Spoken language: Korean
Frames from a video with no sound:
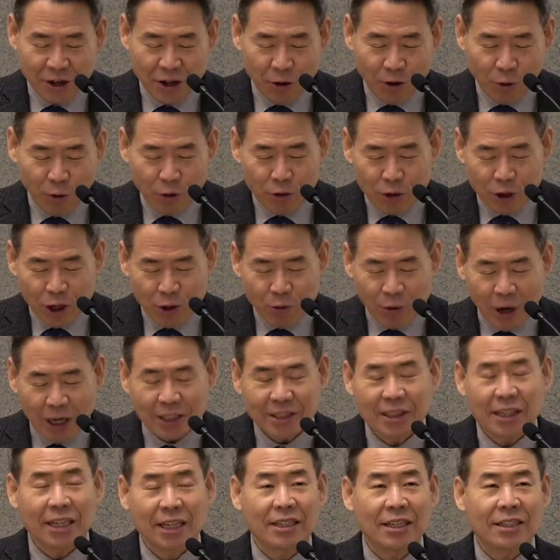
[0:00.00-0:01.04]
얼굴에
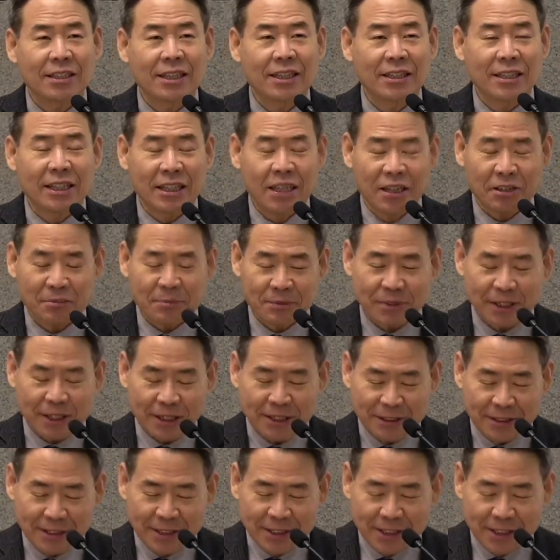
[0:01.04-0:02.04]
광채가 나타나는 겁니다.